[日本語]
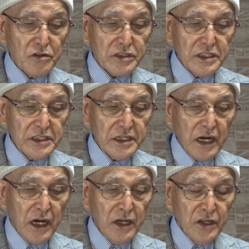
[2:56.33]
の菌
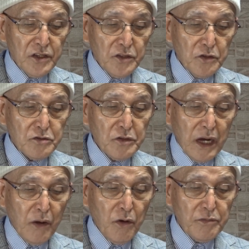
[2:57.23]
がよく
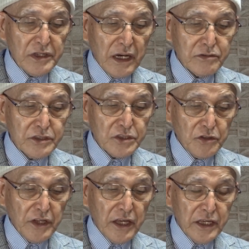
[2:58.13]
歯を磨く
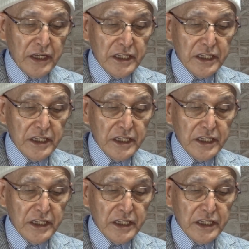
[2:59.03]
人で